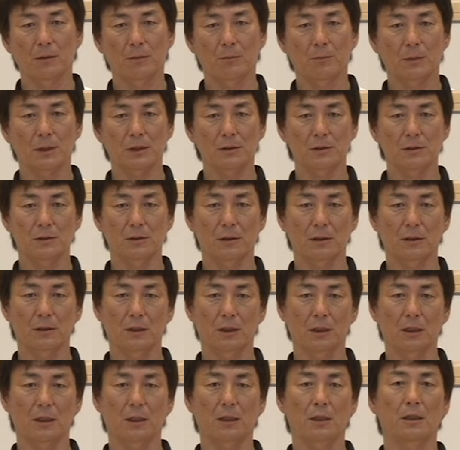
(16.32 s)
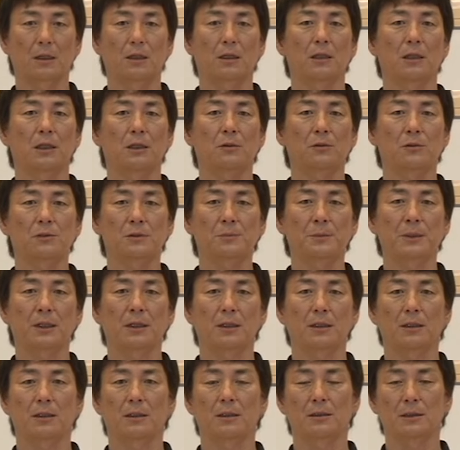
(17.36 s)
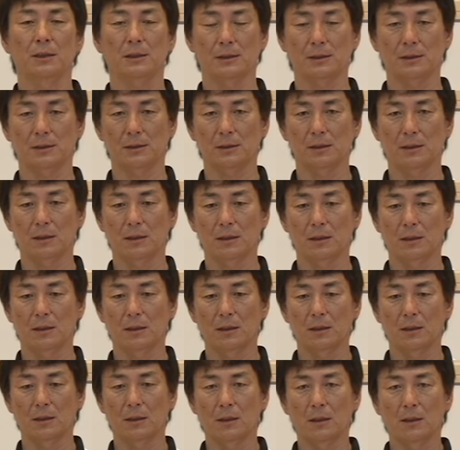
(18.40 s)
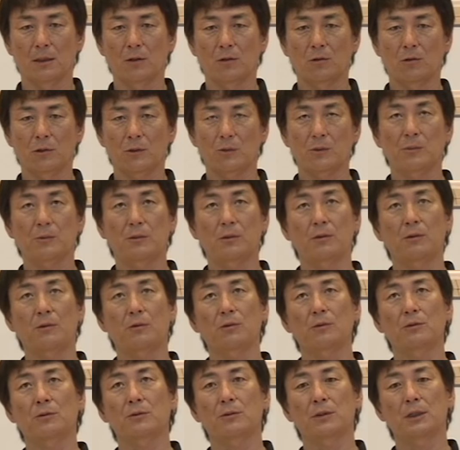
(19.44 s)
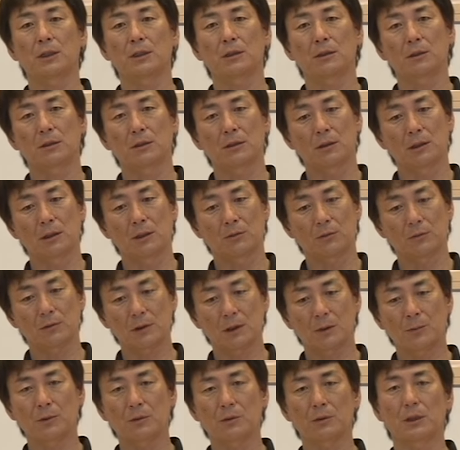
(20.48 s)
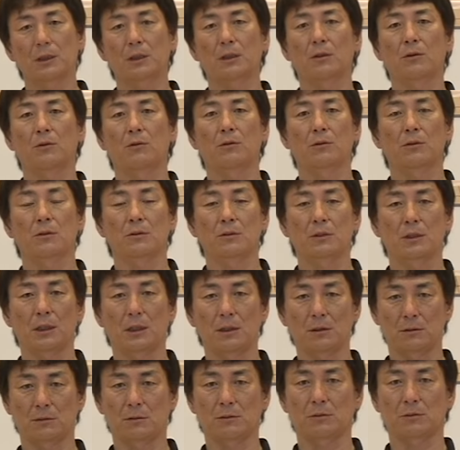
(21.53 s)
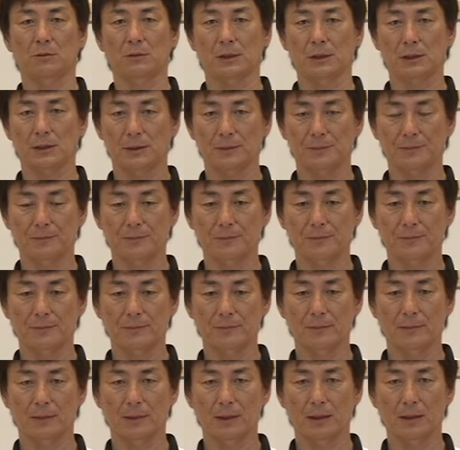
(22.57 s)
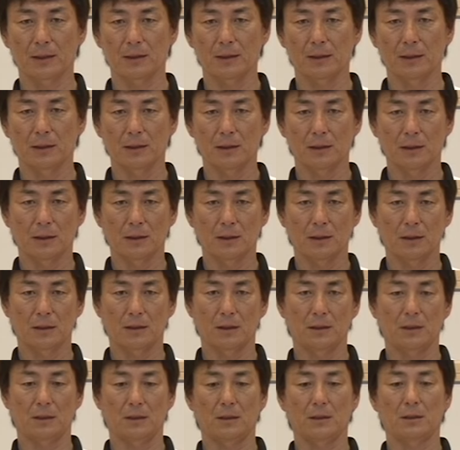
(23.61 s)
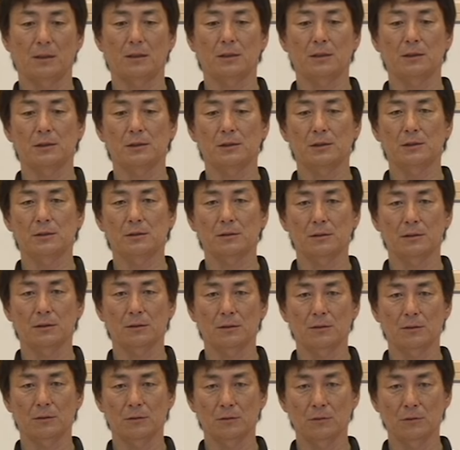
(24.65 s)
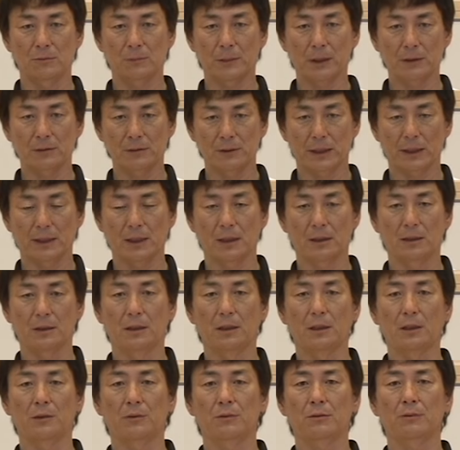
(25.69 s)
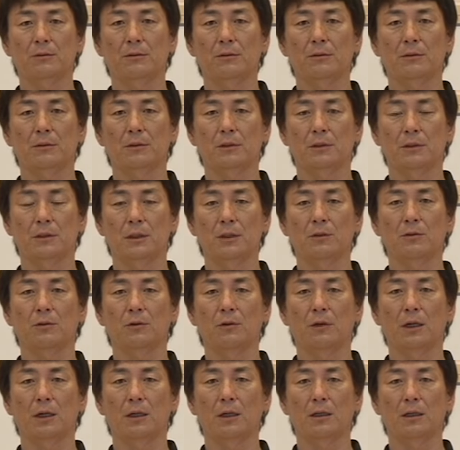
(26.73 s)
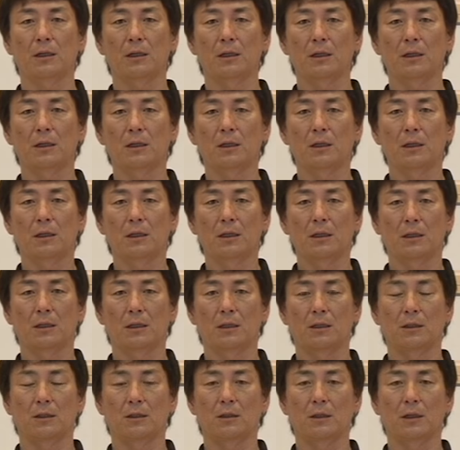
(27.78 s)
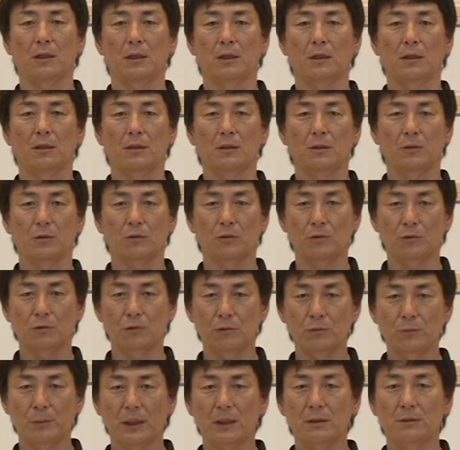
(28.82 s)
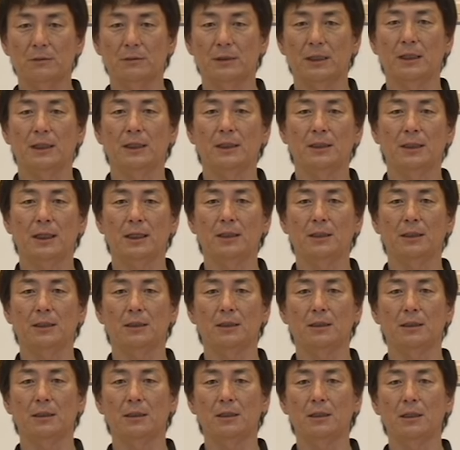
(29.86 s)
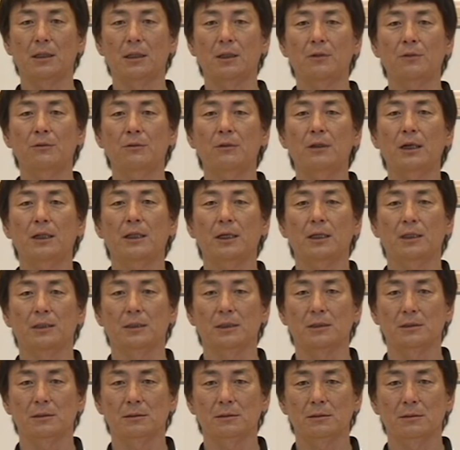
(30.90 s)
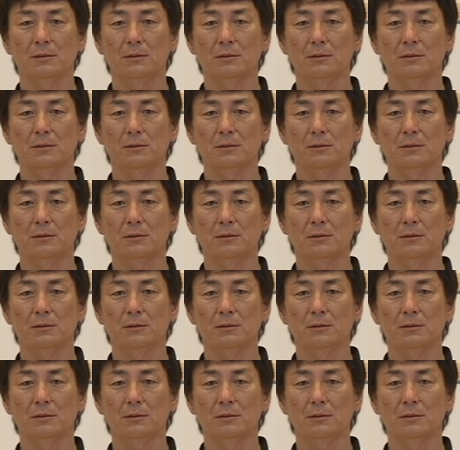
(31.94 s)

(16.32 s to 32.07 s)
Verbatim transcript: まず、えー、1つ目ですこれはもう本当にいろんなものに応用できることです、えー、うまくなれない理由っていうのは、えー、うまくなりたい理由がないんです